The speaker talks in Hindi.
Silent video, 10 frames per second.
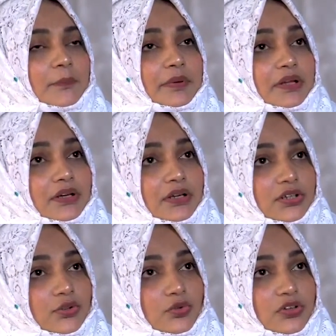फिर
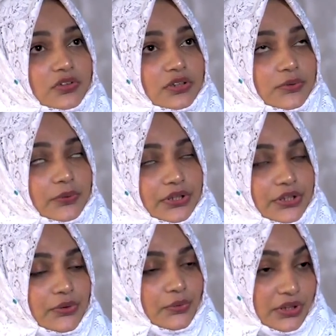टू
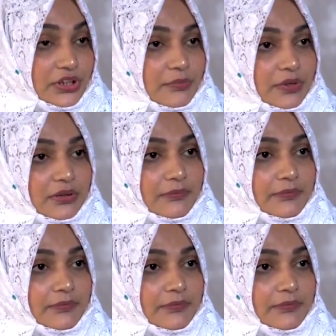थाउजेंड में